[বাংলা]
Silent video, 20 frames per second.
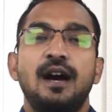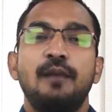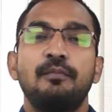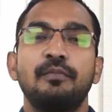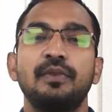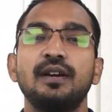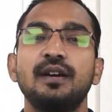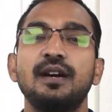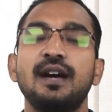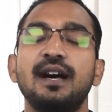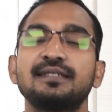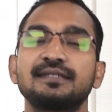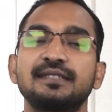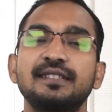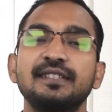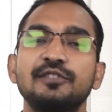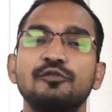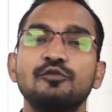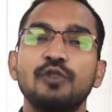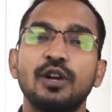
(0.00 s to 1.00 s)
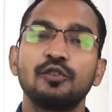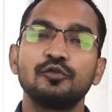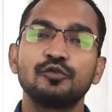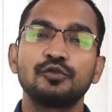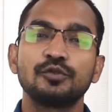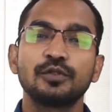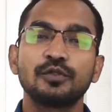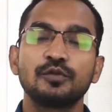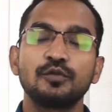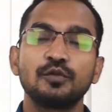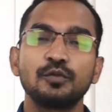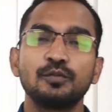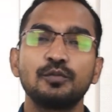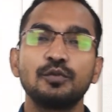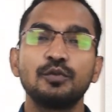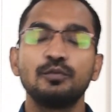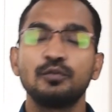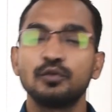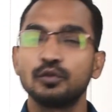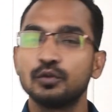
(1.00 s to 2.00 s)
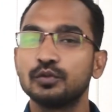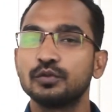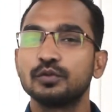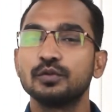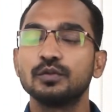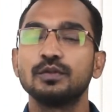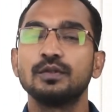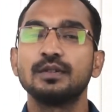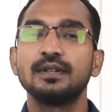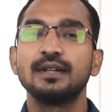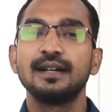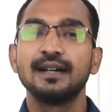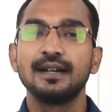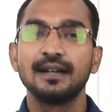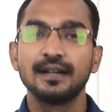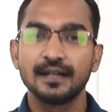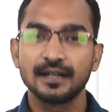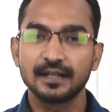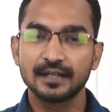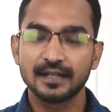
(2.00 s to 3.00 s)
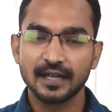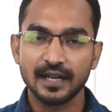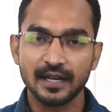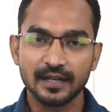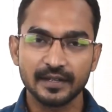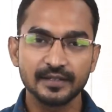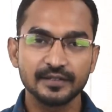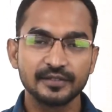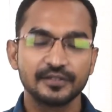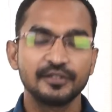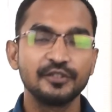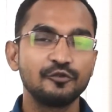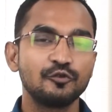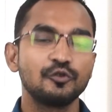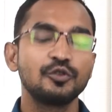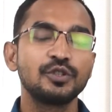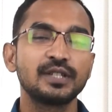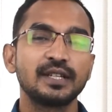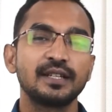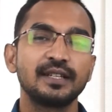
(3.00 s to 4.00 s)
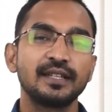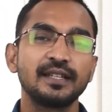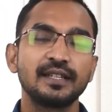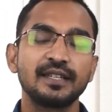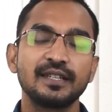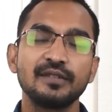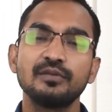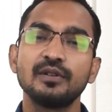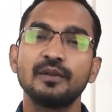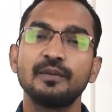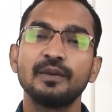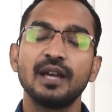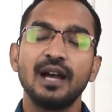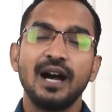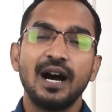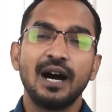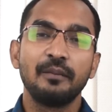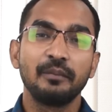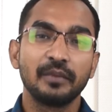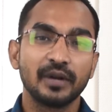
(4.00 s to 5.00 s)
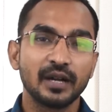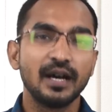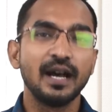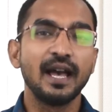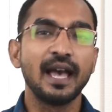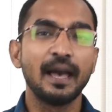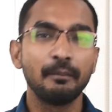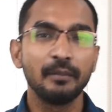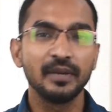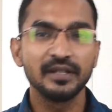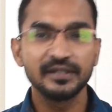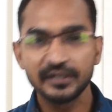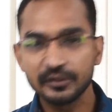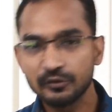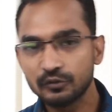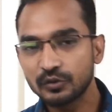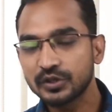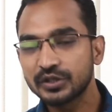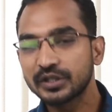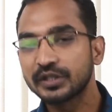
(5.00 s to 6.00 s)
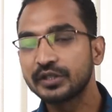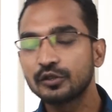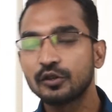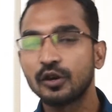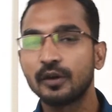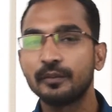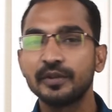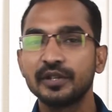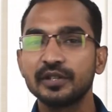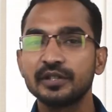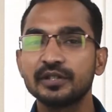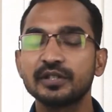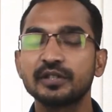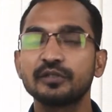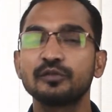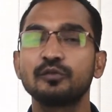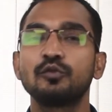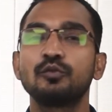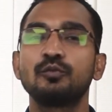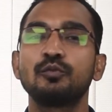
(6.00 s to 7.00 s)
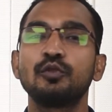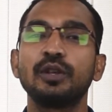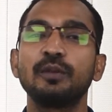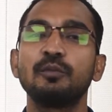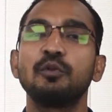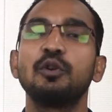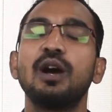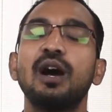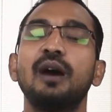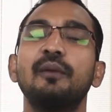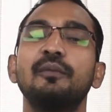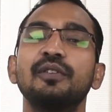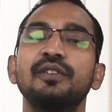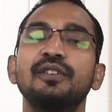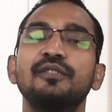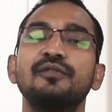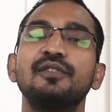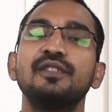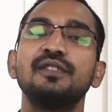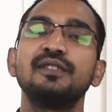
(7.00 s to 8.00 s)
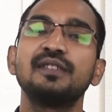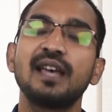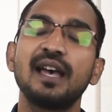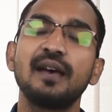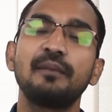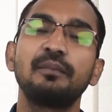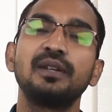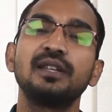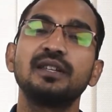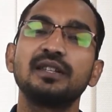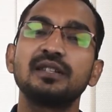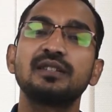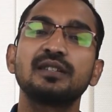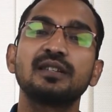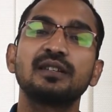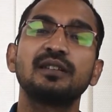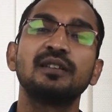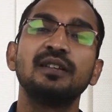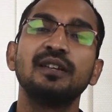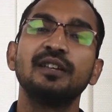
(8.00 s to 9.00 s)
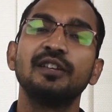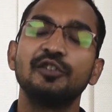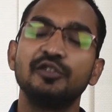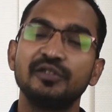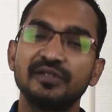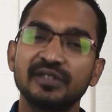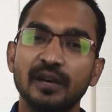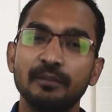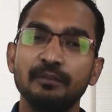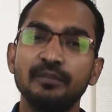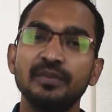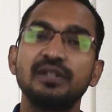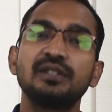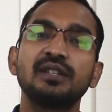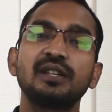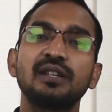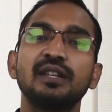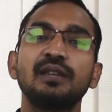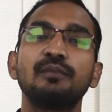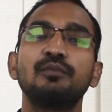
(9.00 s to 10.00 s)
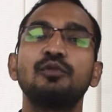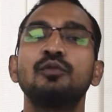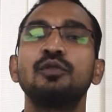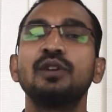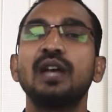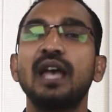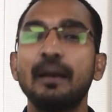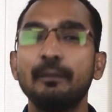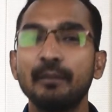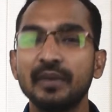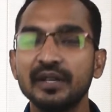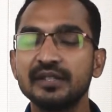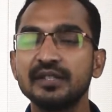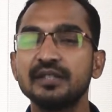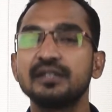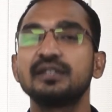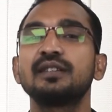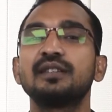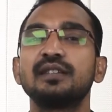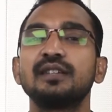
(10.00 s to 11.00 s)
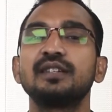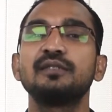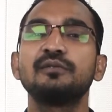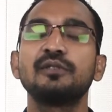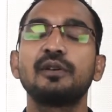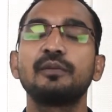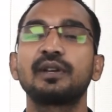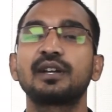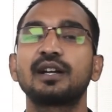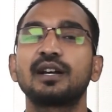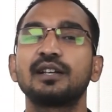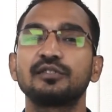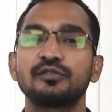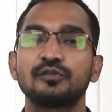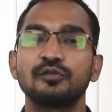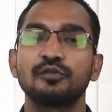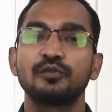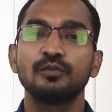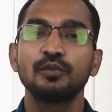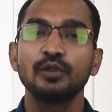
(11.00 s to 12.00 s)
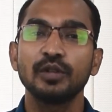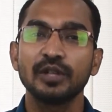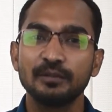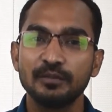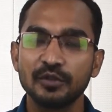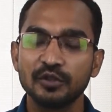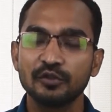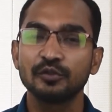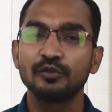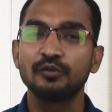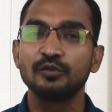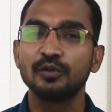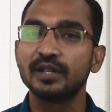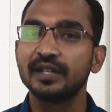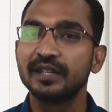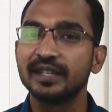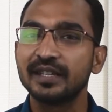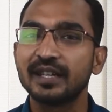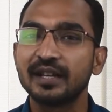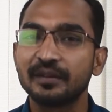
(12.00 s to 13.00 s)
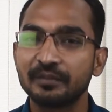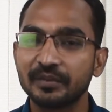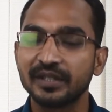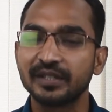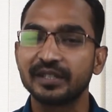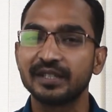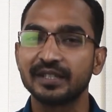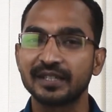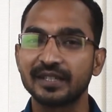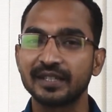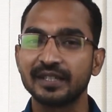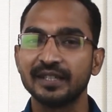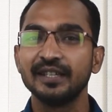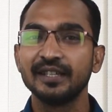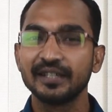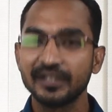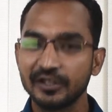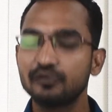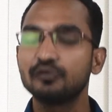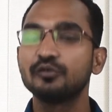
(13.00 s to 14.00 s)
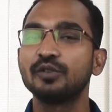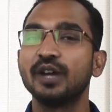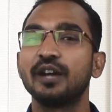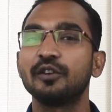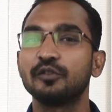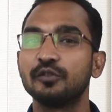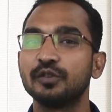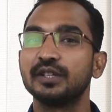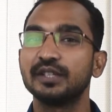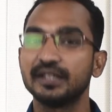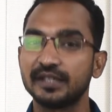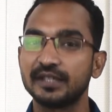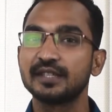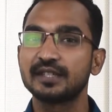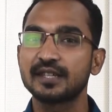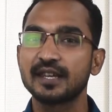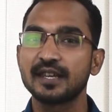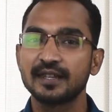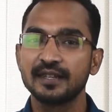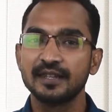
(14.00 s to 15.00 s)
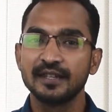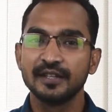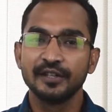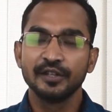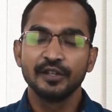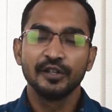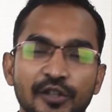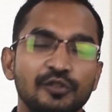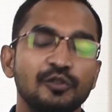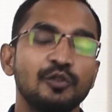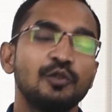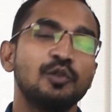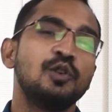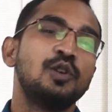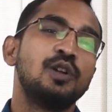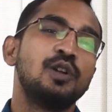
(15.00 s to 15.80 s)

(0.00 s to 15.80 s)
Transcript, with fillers: আমরা আজকে একটু আলোচনা করব মূলত কারেন্ট সিচুয়েশানে কিভাবে আমরা অ্যাম্বাসিগুলোর সাথে কমিউনিকেশন করব এবং আমাদের ভিসা অ্যাপ্লিকেশান সাবমিশন এবং অ্যাম্বাসির সাথে কিভাবে কাজ করব এই বিষয়গুলো নিয়ে আপনাদেরকে কিছু ধারণা দিতে চাই সো